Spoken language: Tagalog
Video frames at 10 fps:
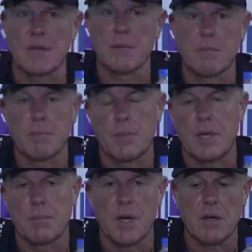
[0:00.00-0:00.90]

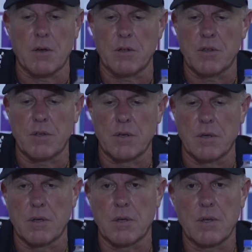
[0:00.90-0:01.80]
And Myanmar got
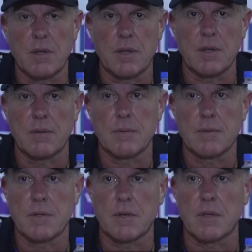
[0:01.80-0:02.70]
the
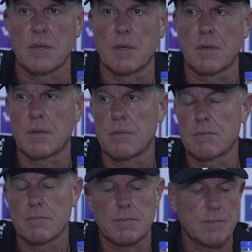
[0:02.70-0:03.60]
got
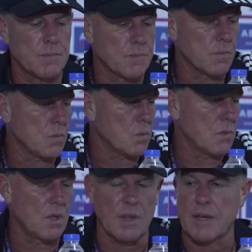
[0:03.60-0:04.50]
the
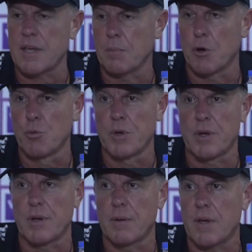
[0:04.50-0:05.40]
the lucky
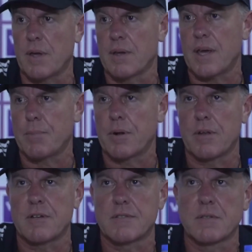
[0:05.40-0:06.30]
moment and, and
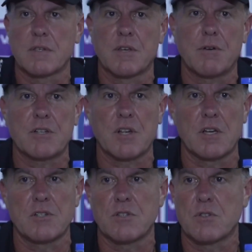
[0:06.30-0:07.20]
capitalized.
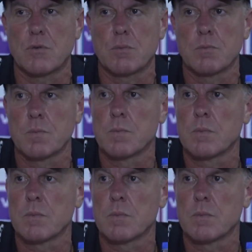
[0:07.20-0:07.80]
Congratulations to